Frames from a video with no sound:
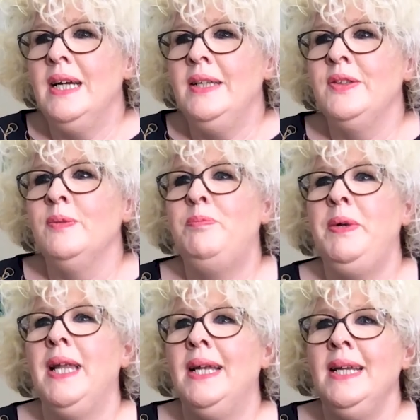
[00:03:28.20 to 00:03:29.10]
Also
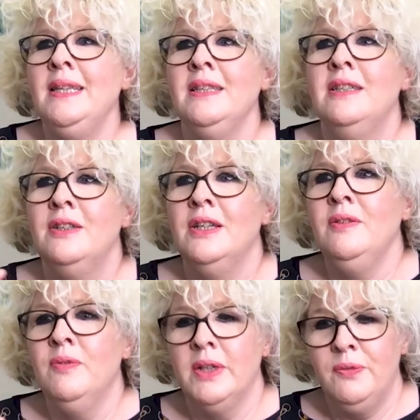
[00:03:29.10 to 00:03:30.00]
Planeten
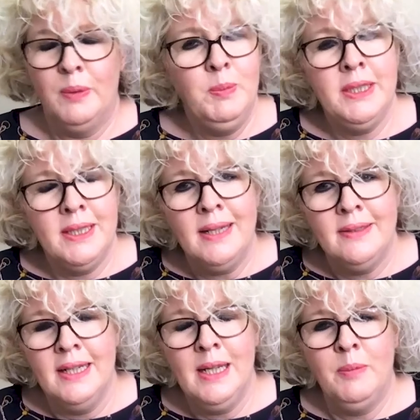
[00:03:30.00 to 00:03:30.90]
könnten vermutlich da
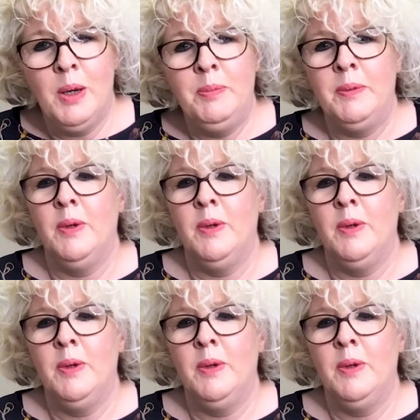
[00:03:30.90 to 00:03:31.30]
sein, aber ob,